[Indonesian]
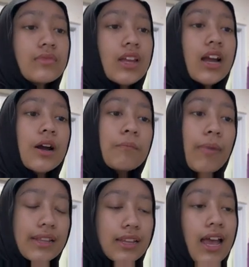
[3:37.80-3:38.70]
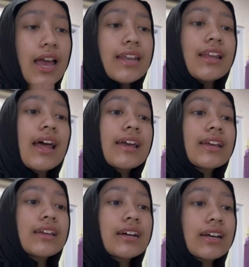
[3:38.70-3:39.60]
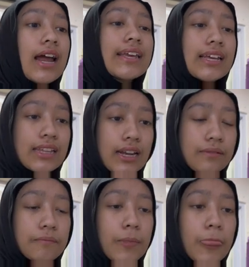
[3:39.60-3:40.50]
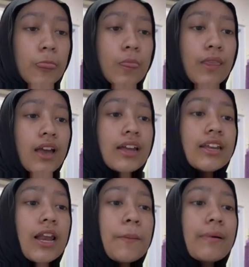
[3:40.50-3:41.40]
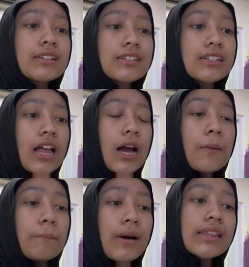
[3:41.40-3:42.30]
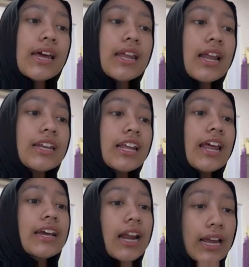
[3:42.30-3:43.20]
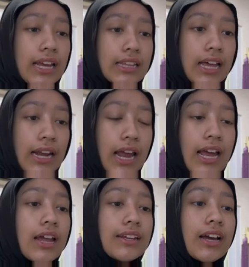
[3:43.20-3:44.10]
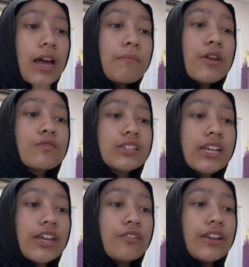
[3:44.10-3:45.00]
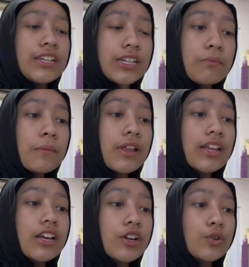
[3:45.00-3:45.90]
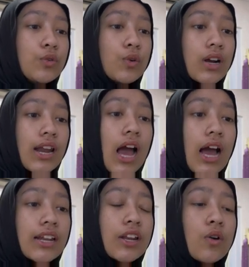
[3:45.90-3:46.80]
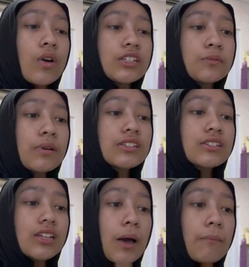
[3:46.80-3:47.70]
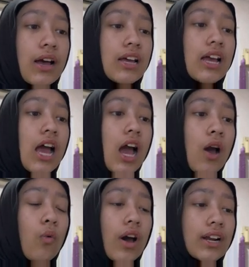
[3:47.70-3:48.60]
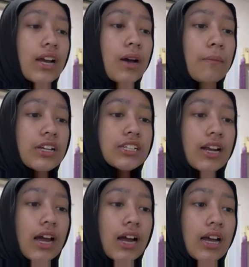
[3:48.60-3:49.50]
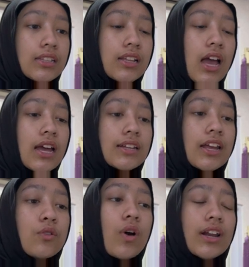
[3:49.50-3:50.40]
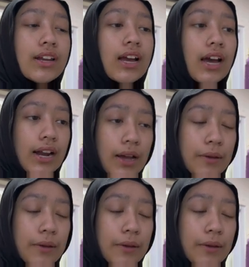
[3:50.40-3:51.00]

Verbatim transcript: Keempat, nilai kerakyatan. Nilai Pancasila keempat adalah nilai kerakyatan. Dengan manusia Indonesia memiliki kedudukan, hak, dan kewajiban sama warga masyarakat dan warga negara.